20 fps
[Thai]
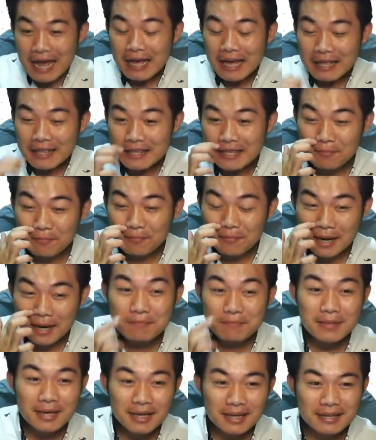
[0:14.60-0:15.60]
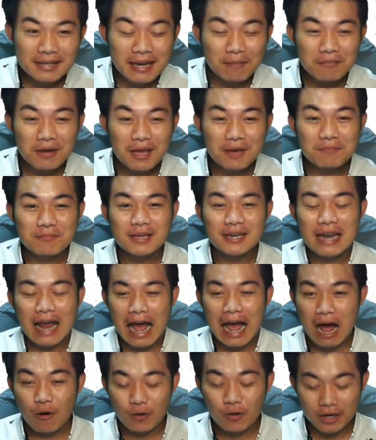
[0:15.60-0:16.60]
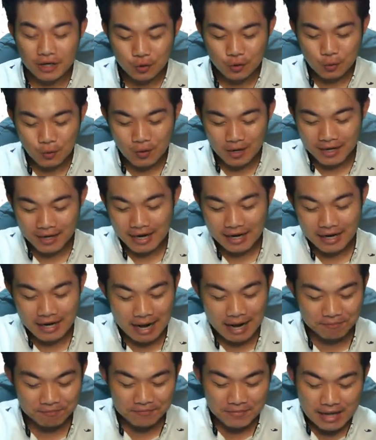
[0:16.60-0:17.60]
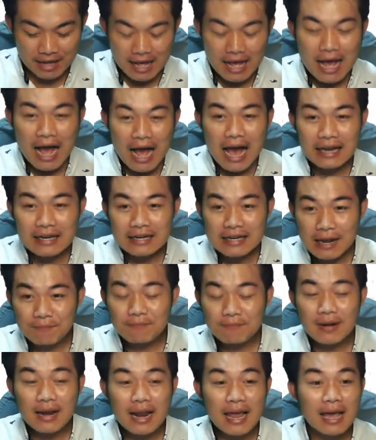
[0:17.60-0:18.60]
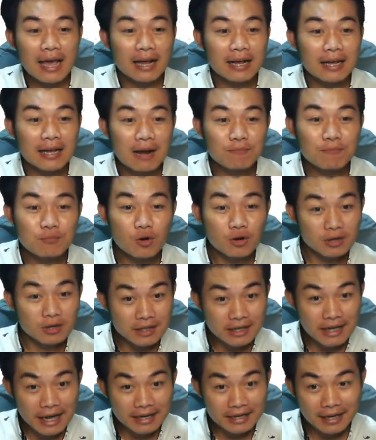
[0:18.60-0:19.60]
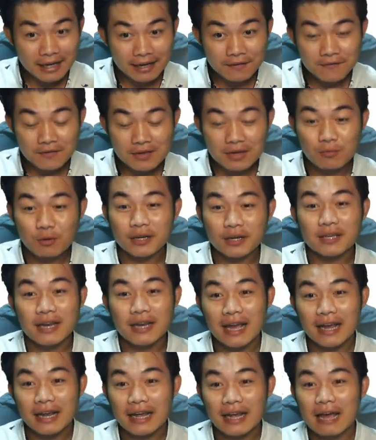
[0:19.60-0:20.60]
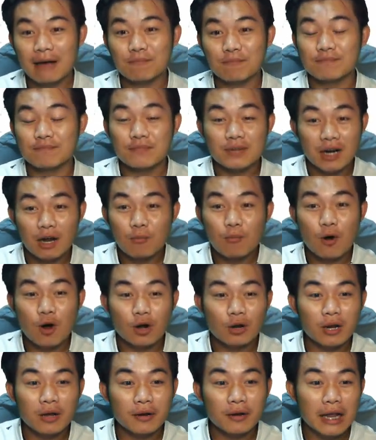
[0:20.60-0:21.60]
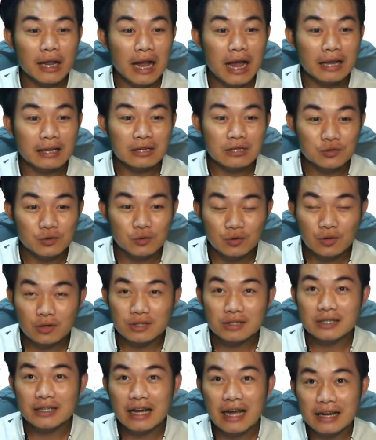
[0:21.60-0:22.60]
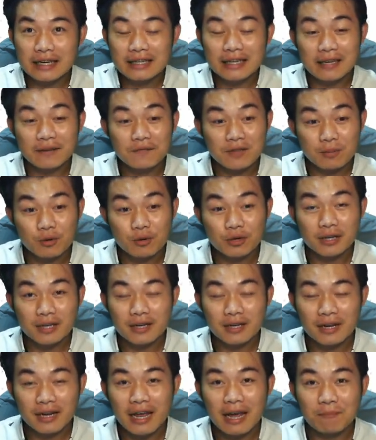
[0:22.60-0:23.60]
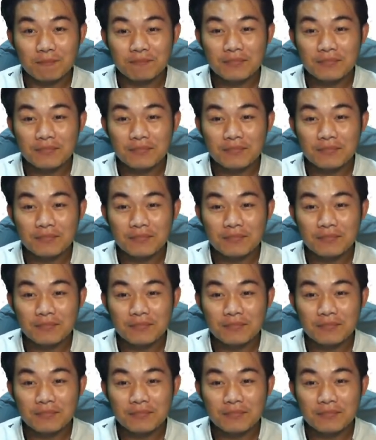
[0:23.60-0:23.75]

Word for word: เหยียบให้มิดเหยียบให้มิด เอาให้ชัวร์นะครับ อันดับแรกครับก็คือการเขียนฟีบอดี้ไดแกรม เราบอกแล้วง่ายๆ ที่สุดก็คือการเขียนฟีบอดี้ไดแกรม